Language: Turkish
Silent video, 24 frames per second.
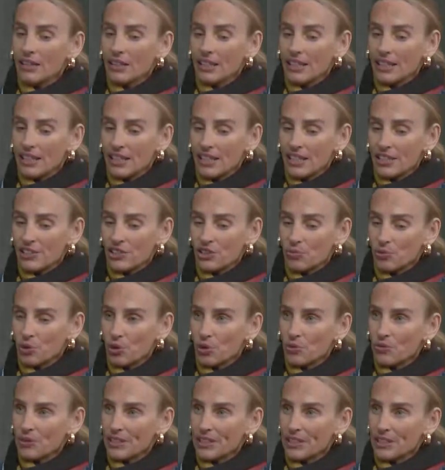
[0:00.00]
e, şimdi
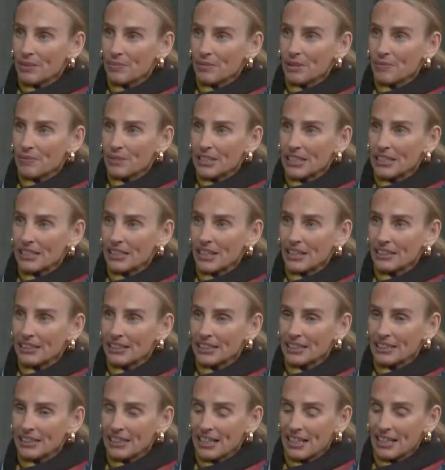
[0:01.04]
o vitamin
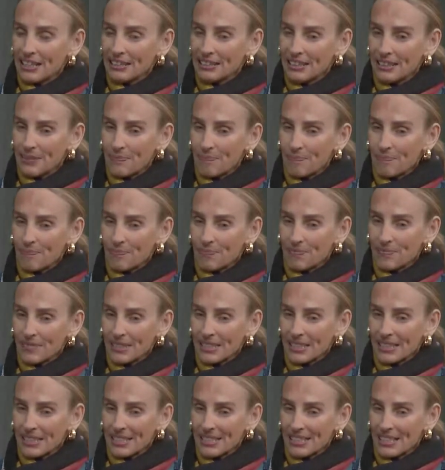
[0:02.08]
mineralleri yani
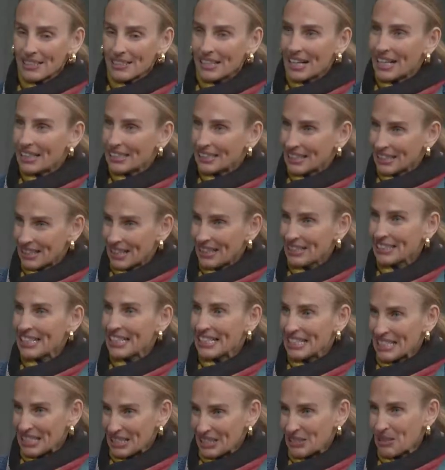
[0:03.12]
zarar yarar
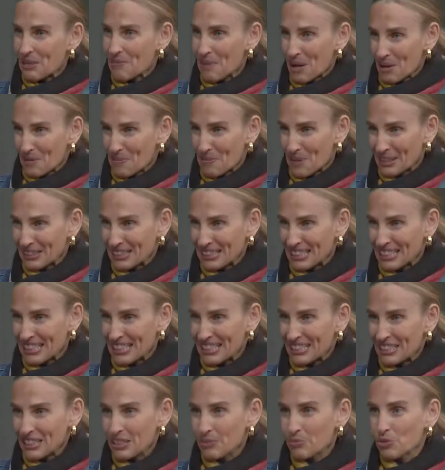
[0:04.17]
dengesine bakmak
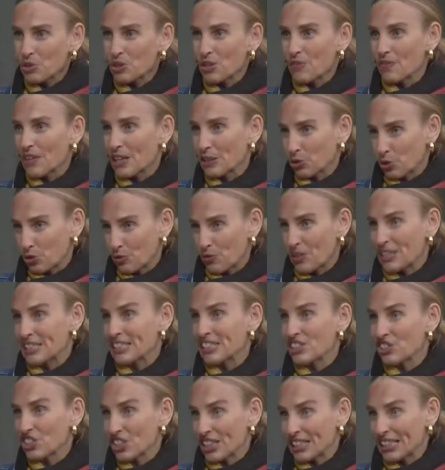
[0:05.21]
gerekir. Bu sefer çok
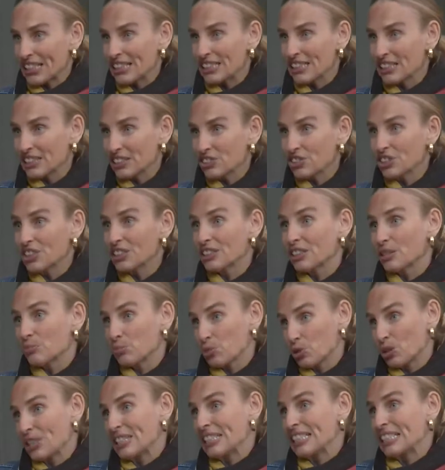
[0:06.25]
fazla şeker alınca da
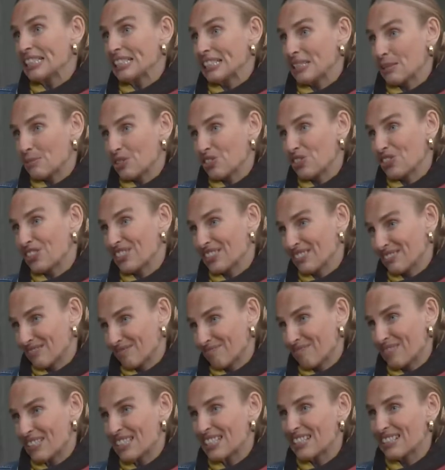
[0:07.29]
bu da sistem için
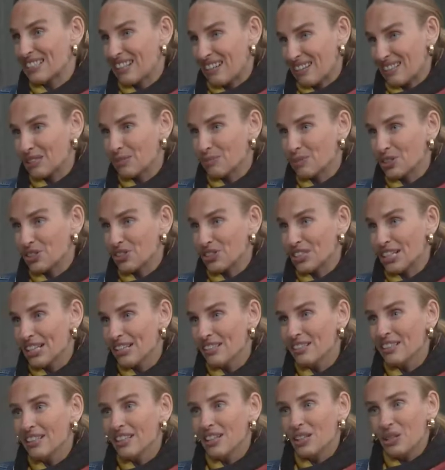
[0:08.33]
zararlı bir şey. Hı
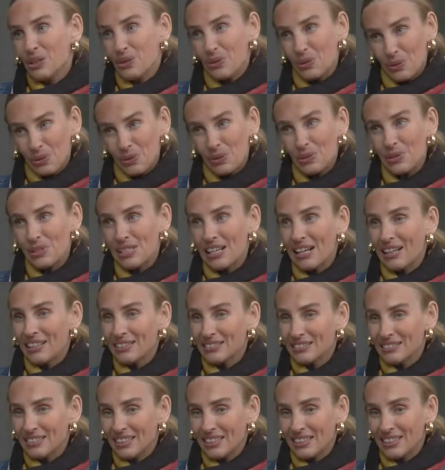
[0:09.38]
hı. O
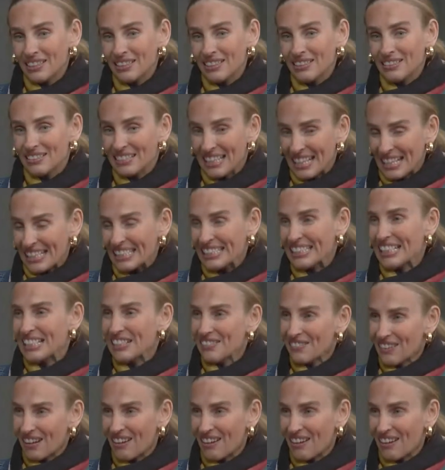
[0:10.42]
yüzden e, dengeli ve